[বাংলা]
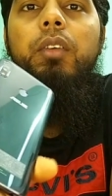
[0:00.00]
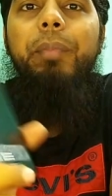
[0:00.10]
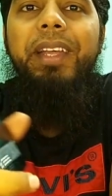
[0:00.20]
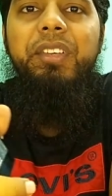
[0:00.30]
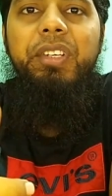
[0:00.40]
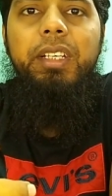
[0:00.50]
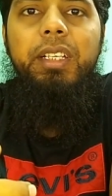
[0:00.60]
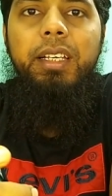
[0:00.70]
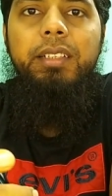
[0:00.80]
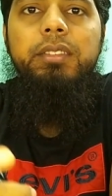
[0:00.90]
ব্যাটারি
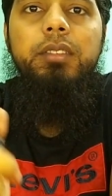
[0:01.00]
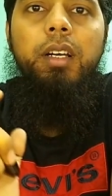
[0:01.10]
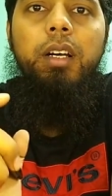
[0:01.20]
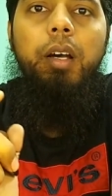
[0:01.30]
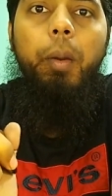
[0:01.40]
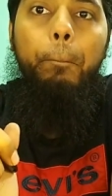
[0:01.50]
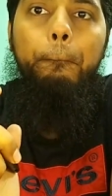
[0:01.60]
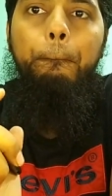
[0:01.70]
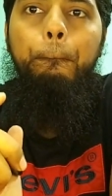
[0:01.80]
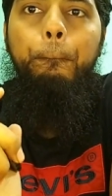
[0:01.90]
ইয়েস
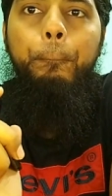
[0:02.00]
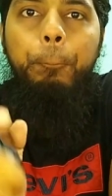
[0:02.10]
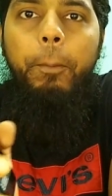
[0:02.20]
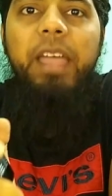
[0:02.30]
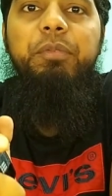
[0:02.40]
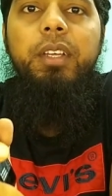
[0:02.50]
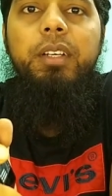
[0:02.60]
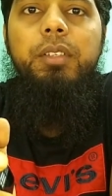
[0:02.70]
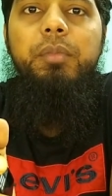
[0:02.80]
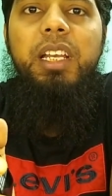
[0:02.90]
ফাইভ
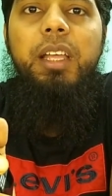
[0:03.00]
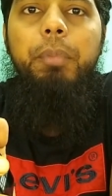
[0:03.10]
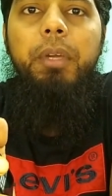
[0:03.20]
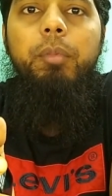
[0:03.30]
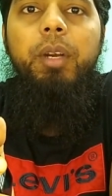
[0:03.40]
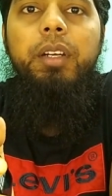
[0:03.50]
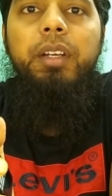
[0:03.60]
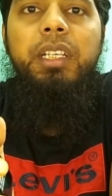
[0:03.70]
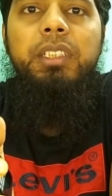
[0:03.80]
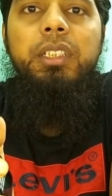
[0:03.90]
থাউজেন্ড মিলি অ্যাম্পিয়ার
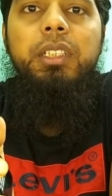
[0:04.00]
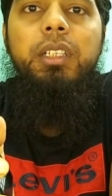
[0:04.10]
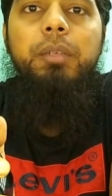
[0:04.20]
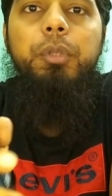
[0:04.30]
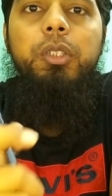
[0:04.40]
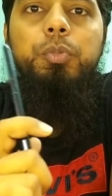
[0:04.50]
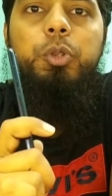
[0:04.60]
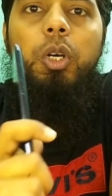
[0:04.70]
ব্যাটারি যেটা দিয়ে আপনি খুব